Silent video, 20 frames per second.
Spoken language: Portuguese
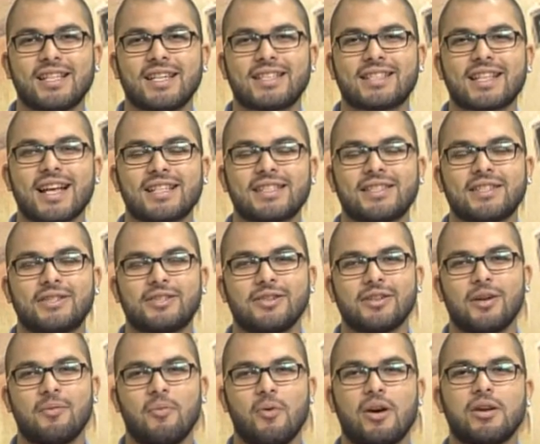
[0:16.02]
você está
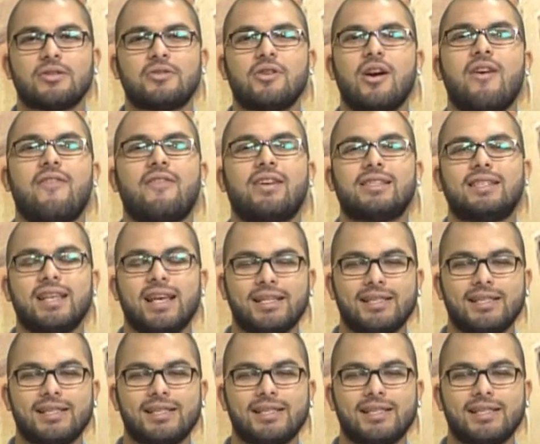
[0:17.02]
assistindo a Boas Novas.